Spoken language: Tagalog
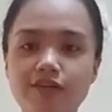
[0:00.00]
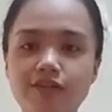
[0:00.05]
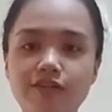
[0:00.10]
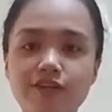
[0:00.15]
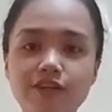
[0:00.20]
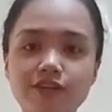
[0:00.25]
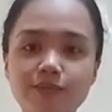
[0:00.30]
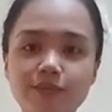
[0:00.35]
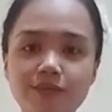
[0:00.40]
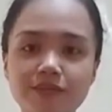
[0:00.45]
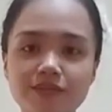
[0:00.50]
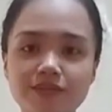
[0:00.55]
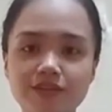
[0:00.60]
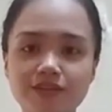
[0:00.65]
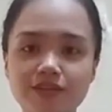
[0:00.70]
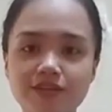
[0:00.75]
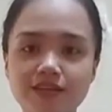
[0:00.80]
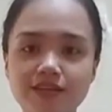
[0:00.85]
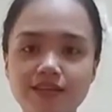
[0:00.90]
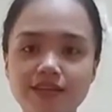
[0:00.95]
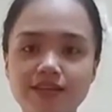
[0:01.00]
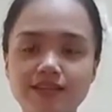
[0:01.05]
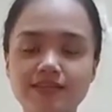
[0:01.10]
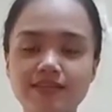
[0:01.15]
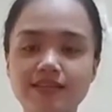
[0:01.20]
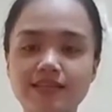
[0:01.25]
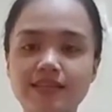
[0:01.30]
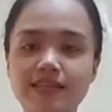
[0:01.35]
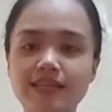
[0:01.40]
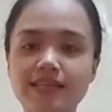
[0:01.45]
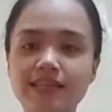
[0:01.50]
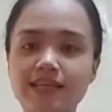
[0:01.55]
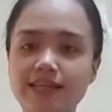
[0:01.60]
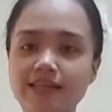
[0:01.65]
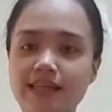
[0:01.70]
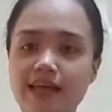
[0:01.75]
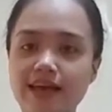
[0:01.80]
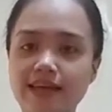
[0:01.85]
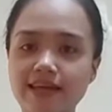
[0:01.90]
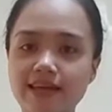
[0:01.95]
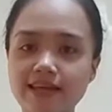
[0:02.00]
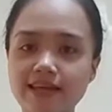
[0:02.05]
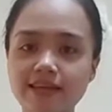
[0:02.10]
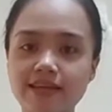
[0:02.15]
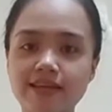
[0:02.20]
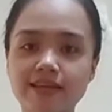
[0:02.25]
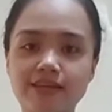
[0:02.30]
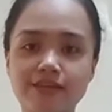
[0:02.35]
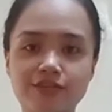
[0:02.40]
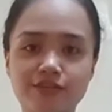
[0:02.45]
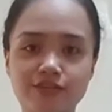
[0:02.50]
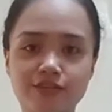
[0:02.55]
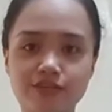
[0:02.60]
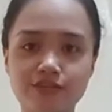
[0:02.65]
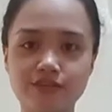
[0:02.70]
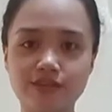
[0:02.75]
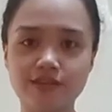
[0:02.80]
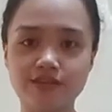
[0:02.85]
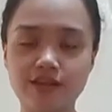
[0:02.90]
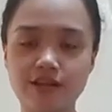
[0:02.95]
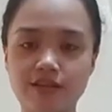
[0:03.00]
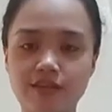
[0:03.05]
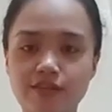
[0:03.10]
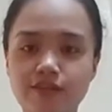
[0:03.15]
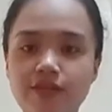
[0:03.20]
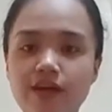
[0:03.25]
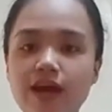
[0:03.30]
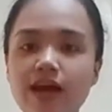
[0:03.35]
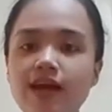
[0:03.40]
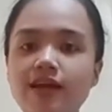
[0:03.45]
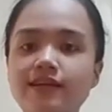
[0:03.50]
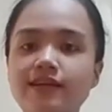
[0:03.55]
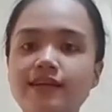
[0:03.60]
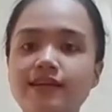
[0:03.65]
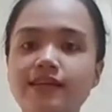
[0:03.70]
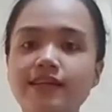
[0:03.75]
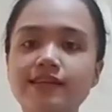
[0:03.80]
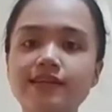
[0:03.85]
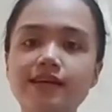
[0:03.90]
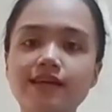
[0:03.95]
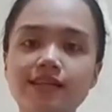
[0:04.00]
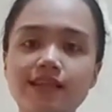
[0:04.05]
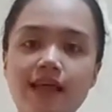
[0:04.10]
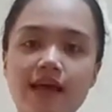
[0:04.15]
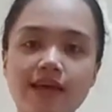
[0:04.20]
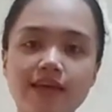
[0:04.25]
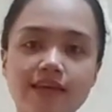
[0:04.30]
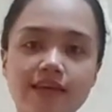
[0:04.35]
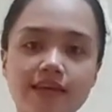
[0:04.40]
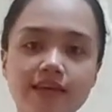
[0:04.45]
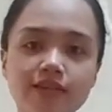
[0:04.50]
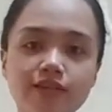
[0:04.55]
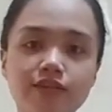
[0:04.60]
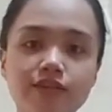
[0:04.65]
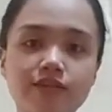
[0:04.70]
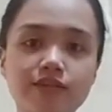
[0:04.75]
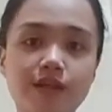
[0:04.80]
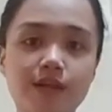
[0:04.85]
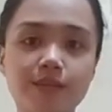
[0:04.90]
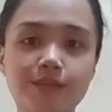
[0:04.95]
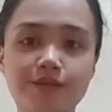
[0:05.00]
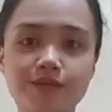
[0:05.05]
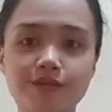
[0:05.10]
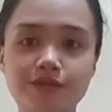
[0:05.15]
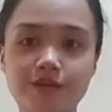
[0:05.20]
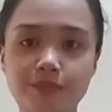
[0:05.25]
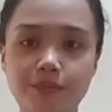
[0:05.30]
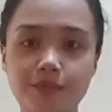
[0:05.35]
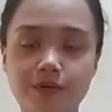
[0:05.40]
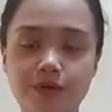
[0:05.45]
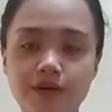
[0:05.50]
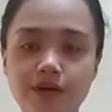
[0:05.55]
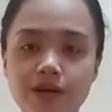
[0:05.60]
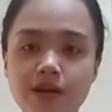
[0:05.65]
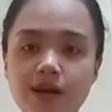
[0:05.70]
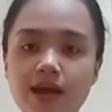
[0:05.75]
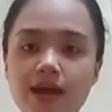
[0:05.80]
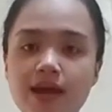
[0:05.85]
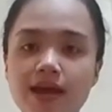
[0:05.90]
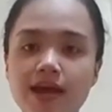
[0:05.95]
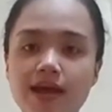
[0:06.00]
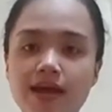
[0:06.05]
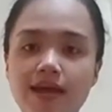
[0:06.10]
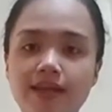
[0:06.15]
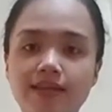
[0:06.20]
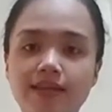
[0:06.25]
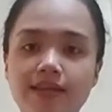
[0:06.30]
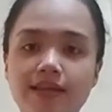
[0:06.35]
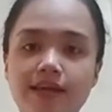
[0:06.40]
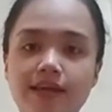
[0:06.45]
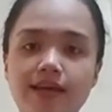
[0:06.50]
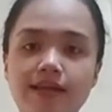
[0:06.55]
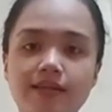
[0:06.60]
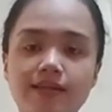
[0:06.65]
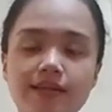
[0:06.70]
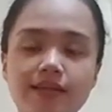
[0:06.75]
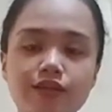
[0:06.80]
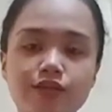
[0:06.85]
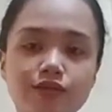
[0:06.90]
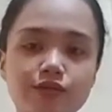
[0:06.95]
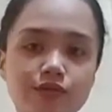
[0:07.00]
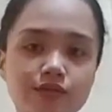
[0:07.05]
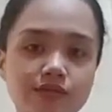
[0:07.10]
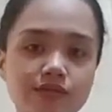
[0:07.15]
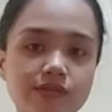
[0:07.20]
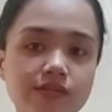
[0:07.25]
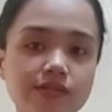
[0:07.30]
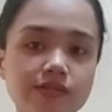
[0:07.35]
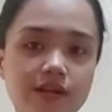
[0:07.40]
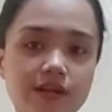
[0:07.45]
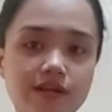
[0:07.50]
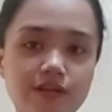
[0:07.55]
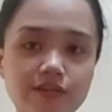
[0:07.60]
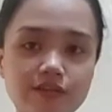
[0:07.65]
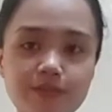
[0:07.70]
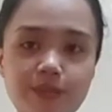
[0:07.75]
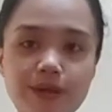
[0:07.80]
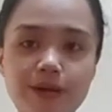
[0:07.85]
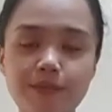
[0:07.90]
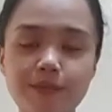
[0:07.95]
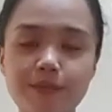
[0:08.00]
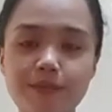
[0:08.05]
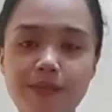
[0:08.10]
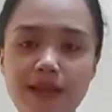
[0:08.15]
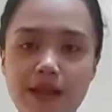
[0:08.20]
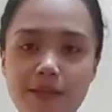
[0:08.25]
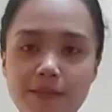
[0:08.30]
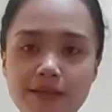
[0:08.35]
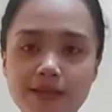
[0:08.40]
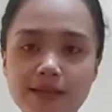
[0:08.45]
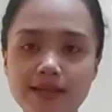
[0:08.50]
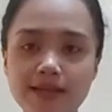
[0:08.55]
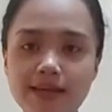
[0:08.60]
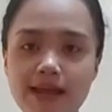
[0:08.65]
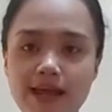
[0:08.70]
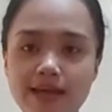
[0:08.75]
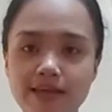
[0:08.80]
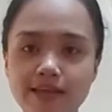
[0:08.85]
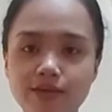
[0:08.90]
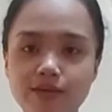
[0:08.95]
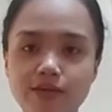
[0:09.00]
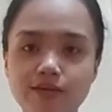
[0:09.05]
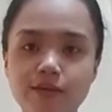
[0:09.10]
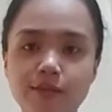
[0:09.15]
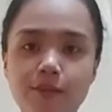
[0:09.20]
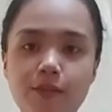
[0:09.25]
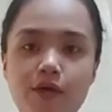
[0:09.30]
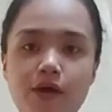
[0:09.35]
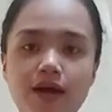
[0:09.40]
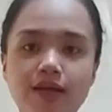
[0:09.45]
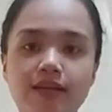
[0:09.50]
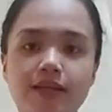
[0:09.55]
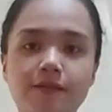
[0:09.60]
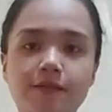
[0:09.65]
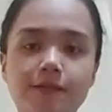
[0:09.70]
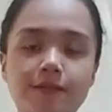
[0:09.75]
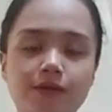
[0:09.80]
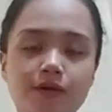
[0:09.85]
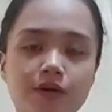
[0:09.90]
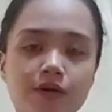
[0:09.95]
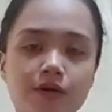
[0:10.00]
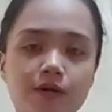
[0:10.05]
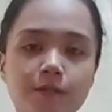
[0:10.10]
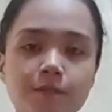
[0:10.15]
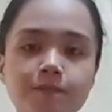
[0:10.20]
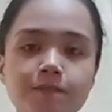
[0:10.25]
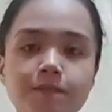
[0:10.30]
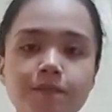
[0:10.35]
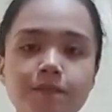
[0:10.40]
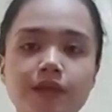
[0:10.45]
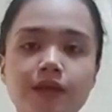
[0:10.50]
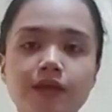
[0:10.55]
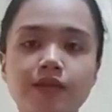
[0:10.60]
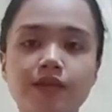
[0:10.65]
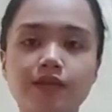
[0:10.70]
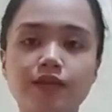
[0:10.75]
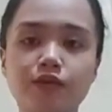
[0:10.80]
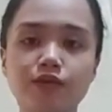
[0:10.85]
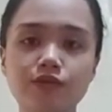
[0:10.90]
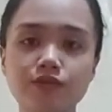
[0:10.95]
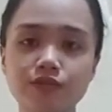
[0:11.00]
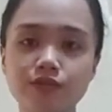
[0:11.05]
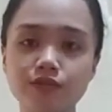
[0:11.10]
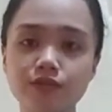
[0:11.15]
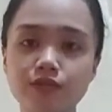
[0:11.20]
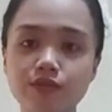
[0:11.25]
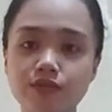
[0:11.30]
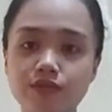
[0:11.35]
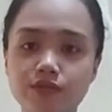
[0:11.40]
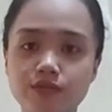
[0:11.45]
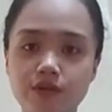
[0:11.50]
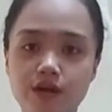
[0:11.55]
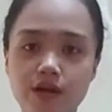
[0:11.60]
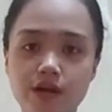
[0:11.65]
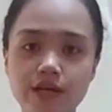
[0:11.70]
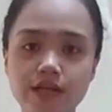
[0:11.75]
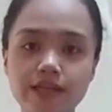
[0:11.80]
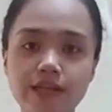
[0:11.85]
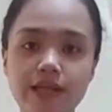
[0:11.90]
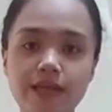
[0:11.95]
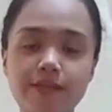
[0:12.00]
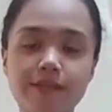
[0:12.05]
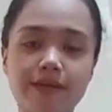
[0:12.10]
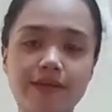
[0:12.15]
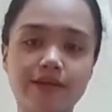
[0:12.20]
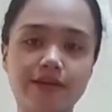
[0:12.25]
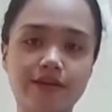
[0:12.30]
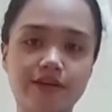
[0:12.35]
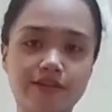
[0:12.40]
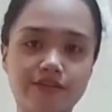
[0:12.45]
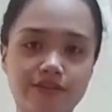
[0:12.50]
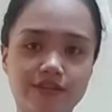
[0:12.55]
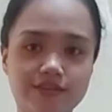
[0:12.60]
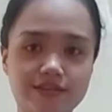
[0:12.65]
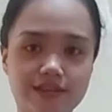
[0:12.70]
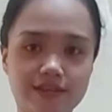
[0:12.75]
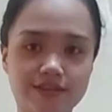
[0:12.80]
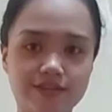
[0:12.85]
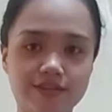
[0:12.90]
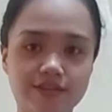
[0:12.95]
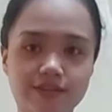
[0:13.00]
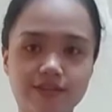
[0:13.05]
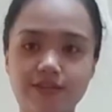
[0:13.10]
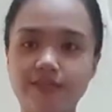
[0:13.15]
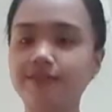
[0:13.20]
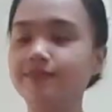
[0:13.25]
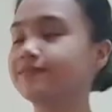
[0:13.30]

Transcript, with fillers: First procedure is greet the client and introduce the self. Greeting the client to establish rapport and then introducing the self para po malaman ni client ko ano na po ang name ko. And then also to start a better conversation.